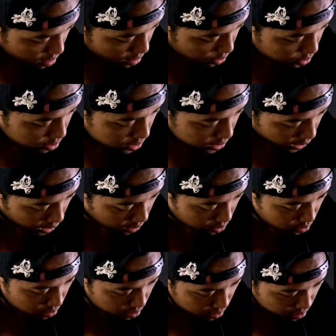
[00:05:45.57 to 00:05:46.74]
harus di share
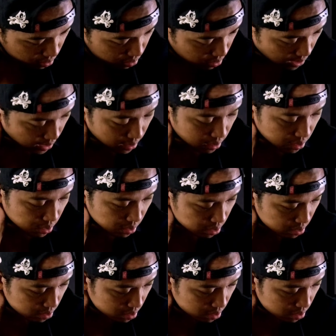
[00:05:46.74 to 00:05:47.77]
dulu aduh